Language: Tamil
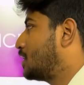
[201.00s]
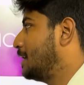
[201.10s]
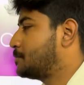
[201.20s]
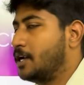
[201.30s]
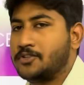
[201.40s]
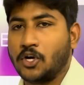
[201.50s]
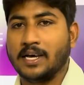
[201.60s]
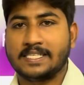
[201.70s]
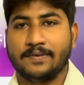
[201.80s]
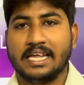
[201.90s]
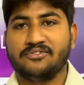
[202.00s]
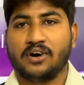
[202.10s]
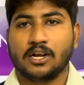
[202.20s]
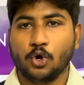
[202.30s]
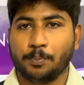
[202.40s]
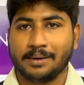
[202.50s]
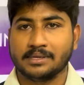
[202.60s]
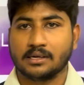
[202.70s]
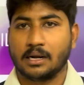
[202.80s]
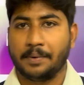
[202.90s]
டைப்ஸ் ஆஃப் சாய்ஸ் ஃபில்லிங் ஃபார் லூப்பிங்
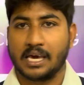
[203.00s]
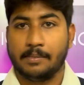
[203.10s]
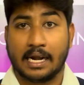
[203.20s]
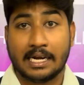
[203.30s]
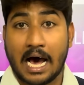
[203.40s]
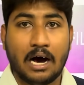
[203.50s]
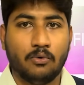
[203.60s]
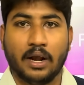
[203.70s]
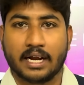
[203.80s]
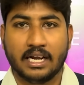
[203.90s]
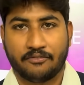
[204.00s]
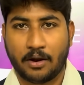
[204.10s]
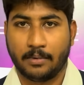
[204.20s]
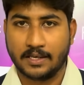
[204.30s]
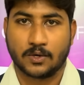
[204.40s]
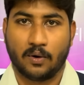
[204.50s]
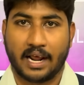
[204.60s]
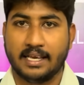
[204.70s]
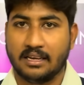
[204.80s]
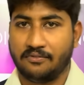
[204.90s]
மெத்தட் அப்படிங்கிற மாதிரி நான் உங்களுக்கு டிஃபைன் பண்ணி
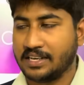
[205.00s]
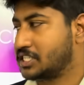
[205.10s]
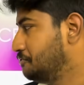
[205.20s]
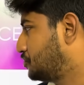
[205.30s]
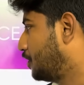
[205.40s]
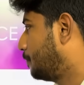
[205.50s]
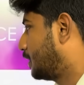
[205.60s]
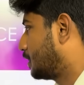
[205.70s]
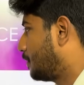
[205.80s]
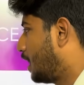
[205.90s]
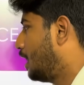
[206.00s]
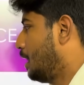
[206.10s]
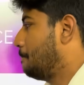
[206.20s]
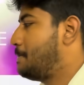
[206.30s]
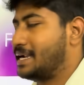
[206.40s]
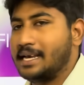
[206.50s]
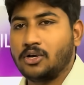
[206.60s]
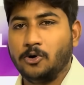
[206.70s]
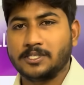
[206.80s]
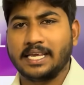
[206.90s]
சொல்கிறேன் இதில் ஃபஸ்ட் விஷயம் என்னன்னு பார்த்தோம்னா பெட்டர்
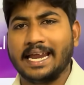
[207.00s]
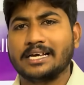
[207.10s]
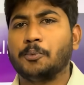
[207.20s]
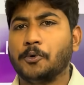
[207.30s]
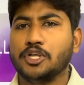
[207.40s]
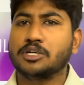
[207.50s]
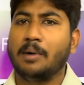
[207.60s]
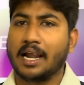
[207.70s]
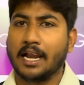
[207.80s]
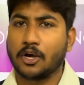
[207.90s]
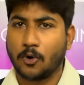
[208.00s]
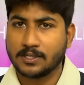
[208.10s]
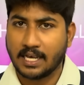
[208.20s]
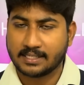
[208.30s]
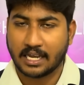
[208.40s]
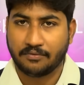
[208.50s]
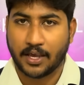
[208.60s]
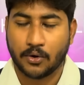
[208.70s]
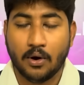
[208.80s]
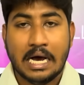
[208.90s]
கோர்ஸ் எனக்கு பிடிச்ச மாதிரியான கோர்ஸ் தான் சார்
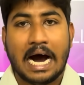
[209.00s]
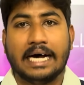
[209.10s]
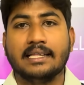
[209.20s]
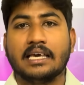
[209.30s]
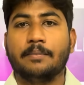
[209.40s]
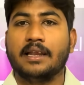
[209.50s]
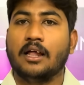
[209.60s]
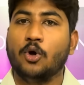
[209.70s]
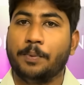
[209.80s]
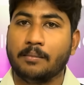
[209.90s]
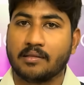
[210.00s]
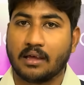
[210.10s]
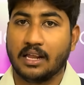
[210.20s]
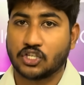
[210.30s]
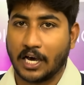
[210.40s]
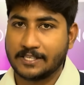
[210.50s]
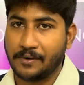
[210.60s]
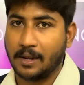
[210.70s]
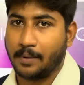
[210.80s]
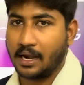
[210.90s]
வேணும் அதுக்கு எப்படி நான் லூப்பிங் மெத்தடில் சாய்ஸ்
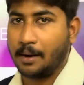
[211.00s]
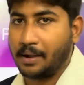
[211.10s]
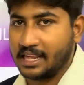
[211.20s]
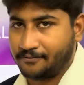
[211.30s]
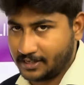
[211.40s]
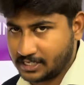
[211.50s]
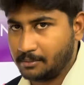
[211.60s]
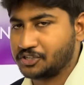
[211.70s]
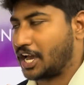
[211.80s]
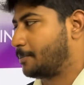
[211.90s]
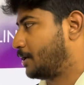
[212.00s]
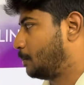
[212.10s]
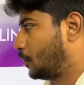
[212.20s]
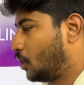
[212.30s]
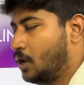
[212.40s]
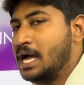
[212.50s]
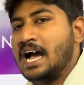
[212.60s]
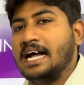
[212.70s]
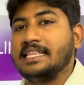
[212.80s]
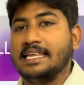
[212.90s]
ஃபில்லிங் பண்ணலாம் அப்படிங்கிறது ஃபஸ்ட்டு நம்ம ஷேர் பண்ண போகிறோம்
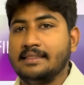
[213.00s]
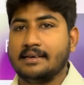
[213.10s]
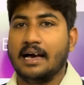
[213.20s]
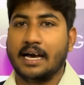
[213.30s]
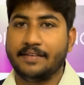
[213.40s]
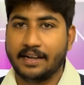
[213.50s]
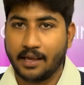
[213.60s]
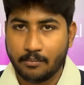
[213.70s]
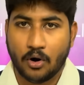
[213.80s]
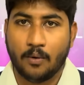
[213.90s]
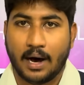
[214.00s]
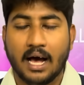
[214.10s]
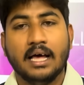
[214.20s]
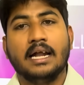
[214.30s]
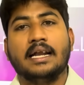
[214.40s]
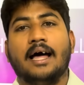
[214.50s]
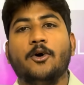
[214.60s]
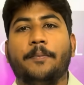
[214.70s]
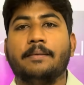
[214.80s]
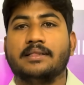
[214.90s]
அண்ட் தென் இதுக்காகவே டெமோவாக நான்
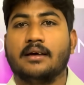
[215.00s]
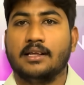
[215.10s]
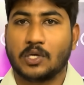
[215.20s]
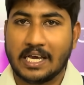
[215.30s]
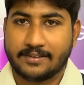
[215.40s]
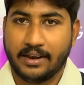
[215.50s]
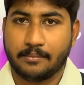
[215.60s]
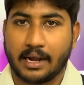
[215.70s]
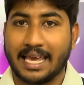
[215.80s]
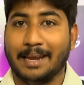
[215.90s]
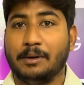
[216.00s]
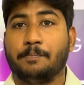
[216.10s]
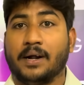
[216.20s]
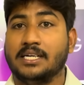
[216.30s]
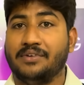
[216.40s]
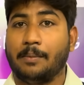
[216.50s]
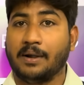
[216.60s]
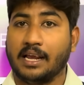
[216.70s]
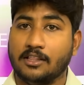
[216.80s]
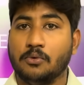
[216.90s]
லூப்பிங் மெத்தடில் சாய்ஸ் ஃபில்லிங் பண்ணால் எப்படி பண்ணுவேன்
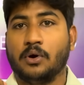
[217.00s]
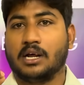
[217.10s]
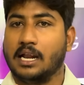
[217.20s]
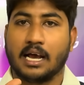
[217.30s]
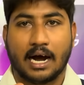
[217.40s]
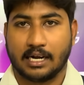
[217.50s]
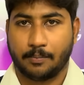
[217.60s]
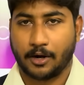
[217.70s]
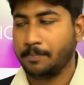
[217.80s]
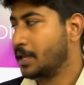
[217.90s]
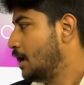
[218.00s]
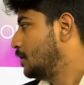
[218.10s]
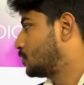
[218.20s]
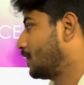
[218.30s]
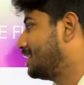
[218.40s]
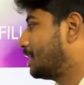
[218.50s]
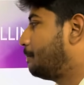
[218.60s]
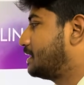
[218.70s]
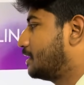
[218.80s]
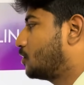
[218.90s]
அப்படிங்கிறதையும் உங்களுக்கு நான் காட்ட போகிறேன் ஸோ இந்த
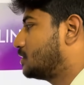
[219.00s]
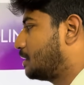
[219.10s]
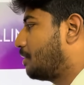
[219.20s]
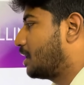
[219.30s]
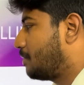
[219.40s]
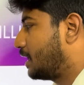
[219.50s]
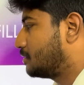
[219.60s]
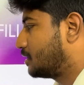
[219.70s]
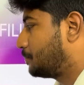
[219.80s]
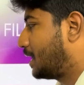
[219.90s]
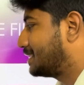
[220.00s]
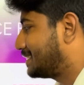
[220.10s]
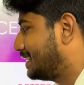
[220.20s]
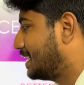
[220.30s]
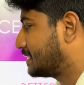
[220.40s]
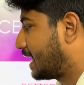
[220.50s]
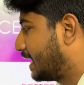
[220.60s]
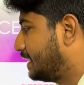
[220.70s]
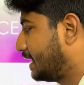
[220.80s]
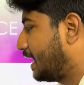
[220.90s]
பெட்டர் கோர்ஸ் அப்படிங்கிற மாதிரி எடுத்துட்டோம்னா
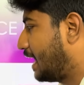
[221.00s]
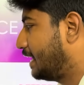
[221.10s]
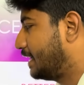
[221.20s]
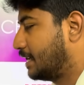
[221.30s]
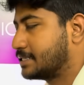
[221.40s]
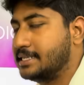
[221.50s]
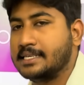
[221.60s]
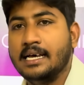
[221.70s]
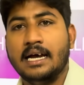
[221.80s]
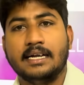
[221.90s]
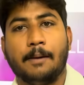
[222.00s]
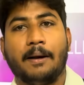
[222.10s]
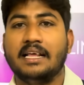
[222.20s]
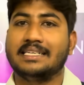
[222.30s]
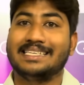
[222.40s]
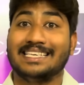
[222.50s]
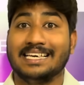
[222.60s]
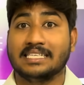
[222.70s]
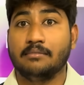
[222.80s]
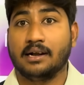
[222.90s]
சிஎஸ்ஐடி ஏஐ டேட்டா சயின்ஸ் நான் படித்தா
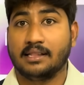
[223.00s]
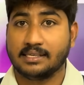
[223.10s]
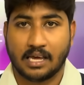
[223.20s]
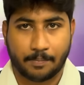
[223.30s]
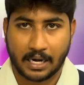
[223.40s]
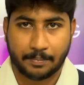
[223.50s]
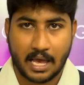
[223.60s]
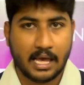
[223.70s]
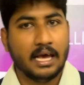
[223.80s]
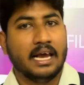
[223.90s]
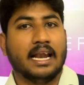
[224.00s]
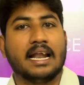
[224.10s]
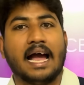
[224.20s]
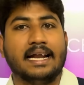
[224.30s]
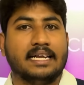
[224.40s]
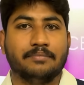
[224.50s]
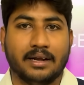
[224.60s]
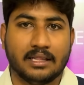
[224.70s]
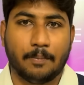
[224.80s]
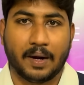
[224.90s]
சிஎஸ்சி e மட்டும்தான் சார் படிப்பேன் இல்லைனா ஐடி
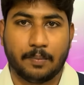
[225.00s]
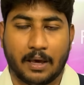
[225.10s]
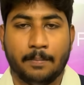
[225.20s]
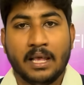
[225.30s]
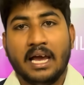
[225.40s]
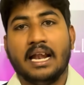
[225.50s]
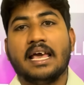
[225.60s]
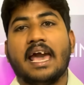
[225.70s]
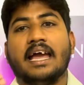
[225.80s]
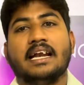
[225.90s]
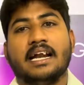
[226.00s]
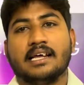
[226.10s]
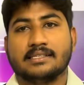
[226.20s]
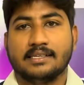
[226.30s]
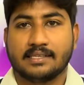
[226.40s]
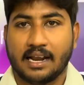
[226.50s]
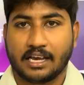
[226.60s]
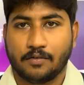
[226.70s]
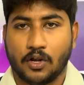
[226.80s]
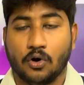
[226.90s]
மட்டும்தான் படிப்பேன் இல்லை ஏஐ டேட்டா சயின்ஸ் தான்
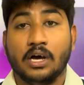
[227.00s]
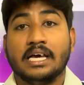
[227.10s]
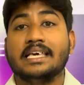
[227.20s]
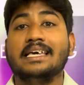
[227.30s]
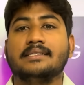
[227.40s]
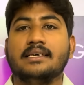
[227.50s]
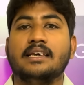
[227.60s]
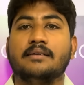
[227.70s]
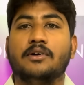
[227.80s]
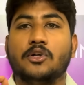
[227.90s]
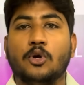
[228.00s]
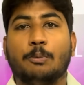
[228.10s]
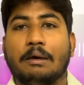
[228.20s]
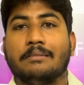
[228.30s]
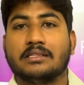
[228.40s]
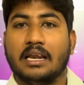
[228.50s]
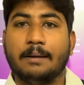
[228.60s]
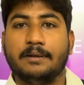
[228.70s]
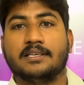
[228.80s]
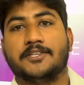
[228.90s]
எனக்கு வேணும் ஈஸிக்கு e e மட்டும் லூப்பிங் மெத்தடில்
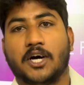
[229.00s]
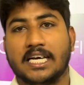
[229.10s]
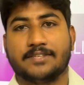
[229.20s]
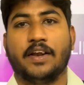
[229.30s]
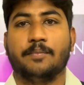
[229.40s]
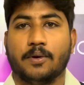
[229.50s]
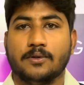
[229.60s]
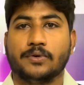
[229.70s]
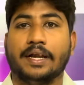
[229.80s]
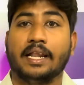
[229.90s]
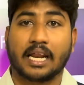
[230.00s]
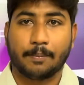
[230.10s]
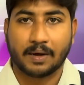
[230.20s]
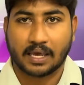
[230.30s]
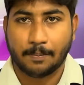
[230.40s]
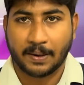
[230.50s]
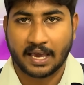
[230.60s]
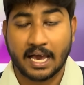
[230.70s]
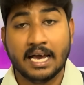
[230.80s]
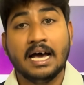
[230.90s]
எப்படி சார் சாய்ஸ் ஃபில்லிங் பண்ணணும்னு சொல்லிட்டு நிறைய பேர்
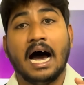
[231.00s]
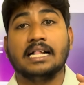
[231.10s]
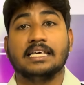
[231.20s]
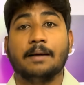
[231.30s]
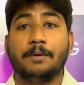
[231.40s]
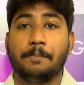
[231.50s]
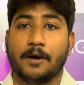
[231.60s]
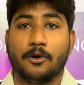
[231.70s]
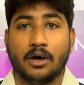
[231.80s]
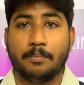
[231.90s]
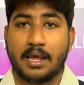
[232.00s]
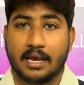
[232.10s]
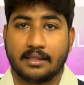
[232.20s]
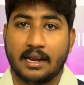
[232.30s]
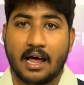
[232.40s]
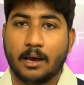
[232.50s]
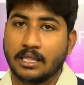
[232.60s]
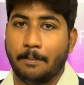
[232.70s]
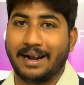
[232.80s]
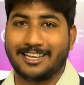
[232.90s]
கேட்பீங்க அது எப்படி பண்ணணும் அப்படிங்கிறத நான்
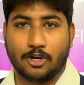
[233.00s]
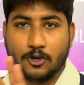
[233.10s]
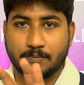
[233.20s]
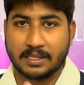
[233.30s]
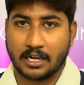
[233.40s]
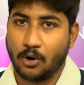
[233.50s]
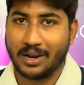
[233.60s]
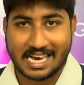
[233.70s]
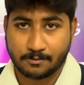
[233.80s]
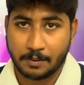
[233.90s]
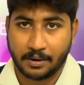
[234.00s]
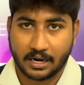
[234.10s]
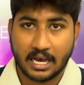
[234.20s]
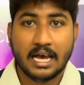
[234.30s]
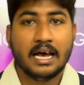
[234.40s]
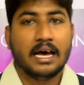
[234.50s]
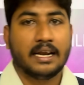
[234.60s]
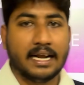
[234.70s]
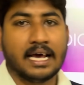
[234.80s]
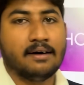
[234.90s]
இந்த பெட்டர் கோர்ஸ் மெத்தடில் உங்களுக்கு எக்ஸ்பிளைன் பண்ணுறேன்
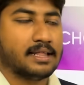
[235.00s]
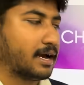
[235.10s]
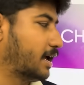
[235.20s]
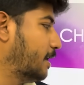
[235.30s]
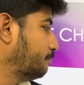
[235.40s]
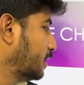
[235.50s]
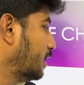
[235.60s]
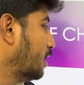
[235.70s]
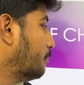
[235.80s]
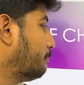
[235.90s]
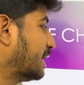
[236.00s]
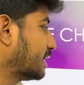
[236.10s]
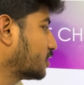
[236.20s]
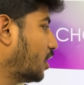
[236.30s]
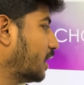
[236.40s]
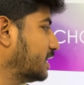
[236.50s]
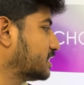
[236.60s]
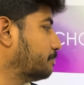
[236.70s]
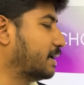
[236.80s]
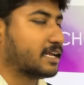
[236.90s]
ரெண்டாவதாக பெட்டர்
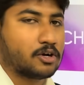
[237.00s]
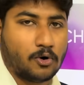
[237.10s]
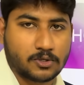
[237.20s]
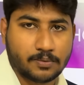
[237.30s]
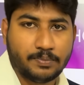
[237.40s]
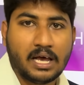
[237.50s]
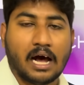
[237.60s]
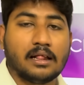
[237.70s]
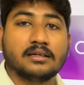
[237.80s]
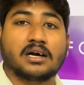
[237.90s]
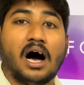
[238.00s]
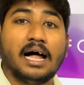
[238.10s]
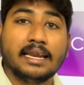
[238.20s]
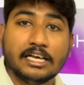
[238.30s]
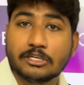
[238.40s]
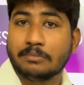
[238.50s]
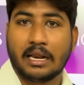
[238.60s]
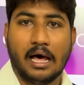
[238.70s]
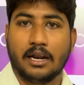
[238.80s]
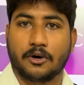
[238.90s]
காலேஜ் அண்ட் பெட்டர் கோர்ஸ் அதாவது காலேஜும்
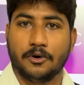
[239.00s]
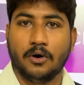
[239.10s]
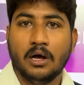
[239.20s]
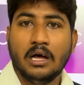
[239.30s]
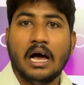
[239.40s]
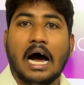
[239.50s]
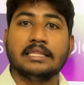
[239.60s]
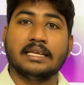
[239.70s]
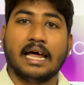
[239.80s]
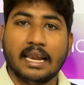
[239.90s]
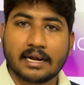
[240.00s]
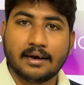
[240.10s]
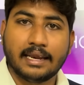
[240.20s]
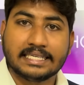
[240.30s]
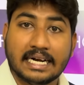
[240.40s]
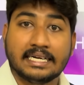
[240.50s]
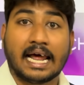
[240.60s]
நல்லா இருக்கணும் அந்த நல்ல காலேஜில்